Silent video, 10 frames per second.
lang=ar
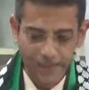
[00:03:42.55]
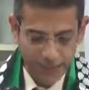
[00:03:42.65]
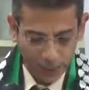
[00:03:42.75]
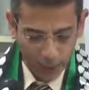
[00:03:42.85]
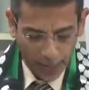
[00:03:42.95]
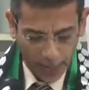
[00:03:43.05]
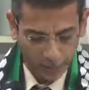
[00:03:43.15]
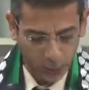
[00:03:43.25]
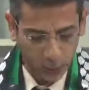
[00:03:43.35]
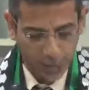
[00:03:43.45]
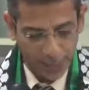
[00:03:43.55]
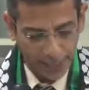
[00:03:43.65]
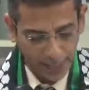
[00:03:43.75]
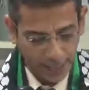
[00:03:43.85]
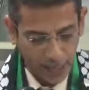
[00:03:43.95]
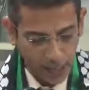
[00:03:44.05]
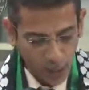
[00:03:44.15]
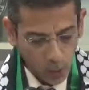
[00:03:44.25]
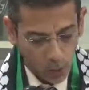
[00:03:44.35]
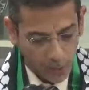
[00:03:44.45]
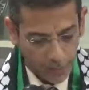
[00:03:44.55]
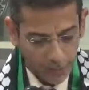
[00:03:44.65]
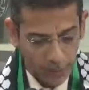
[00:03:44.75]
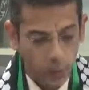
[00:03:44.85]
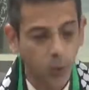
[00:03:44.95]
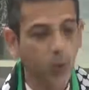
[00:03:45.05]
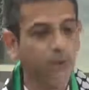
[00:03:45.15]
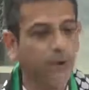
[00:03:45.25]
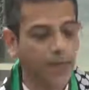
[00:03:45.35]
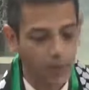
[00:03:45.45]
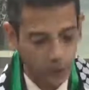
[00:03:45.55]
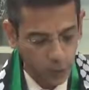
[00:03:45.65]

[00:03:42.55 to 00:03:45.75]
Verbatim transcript: سنحافظ عليه وننقل فيه